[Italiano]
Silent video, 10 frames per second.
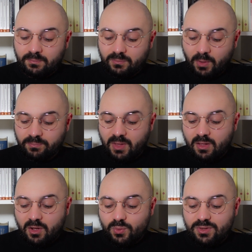No?
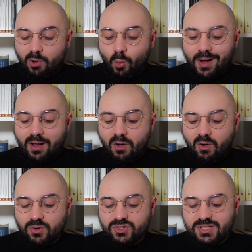Quindi
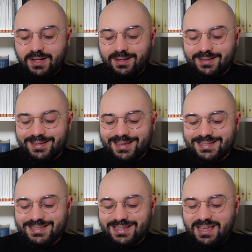qualcosa eh, che
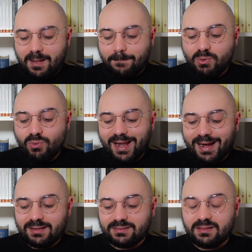sia più
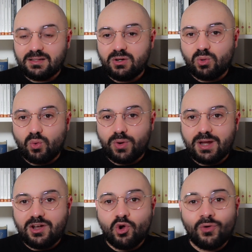grande di
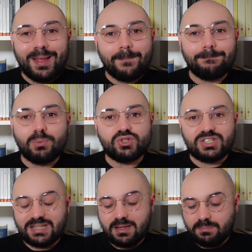lui non è
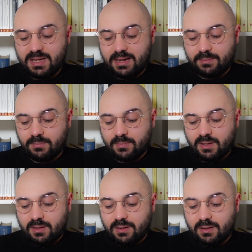possibile
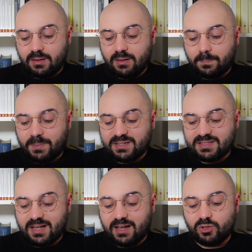eh,
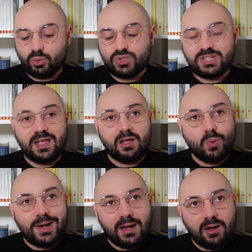pensare, tu sei
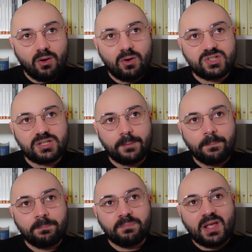quella cosa
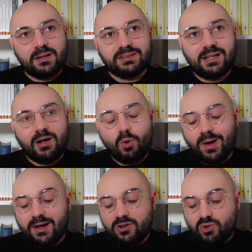della
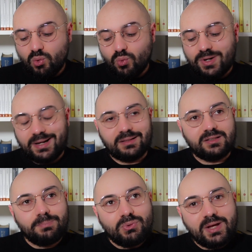quale nulla
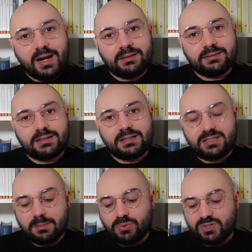di più grande
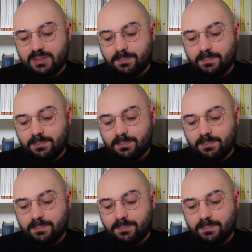si possa